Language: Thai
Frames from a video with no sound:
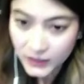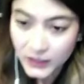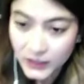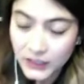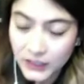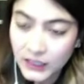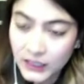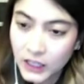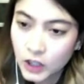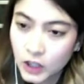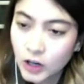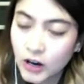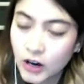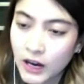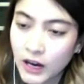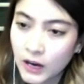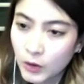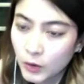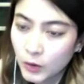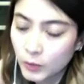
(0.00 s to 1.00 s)
แล้วก็
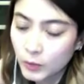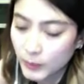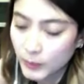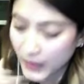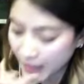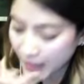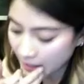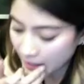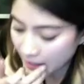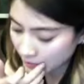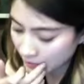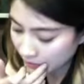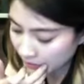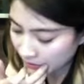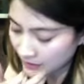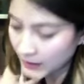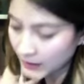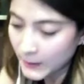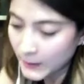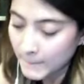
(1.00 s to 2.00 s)
เอาภาพเรา
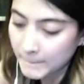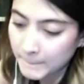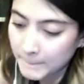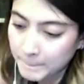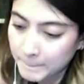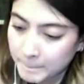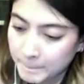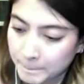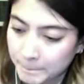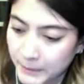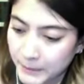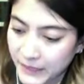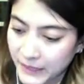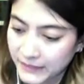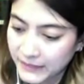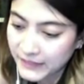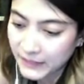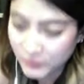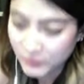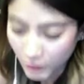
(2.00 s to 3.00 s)
เนี่ยไป
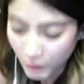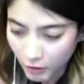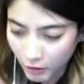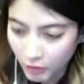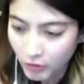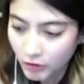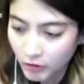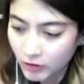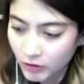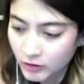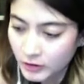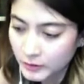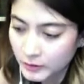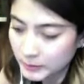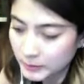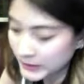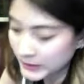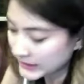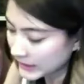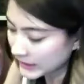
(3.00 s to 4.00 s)
ตัดต่อ
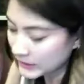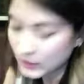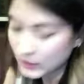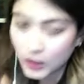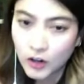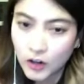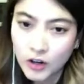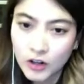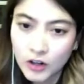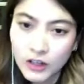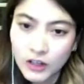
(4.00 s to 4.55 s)
ไปตัดต่อ